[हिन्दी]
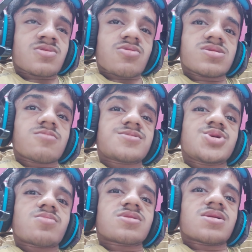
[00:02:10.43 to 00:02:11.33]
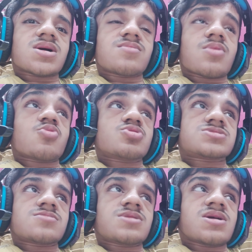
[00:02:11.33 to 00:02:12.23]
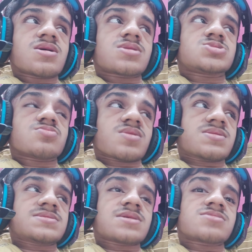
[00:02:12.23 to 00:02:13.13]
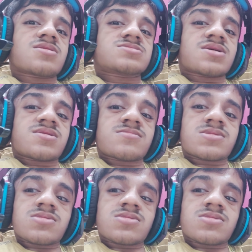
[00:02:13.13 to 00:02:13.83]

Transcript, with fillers: और ये वीडियो बनाने का मेरा मोटिव यही है कि जो मेरे साथ घटा है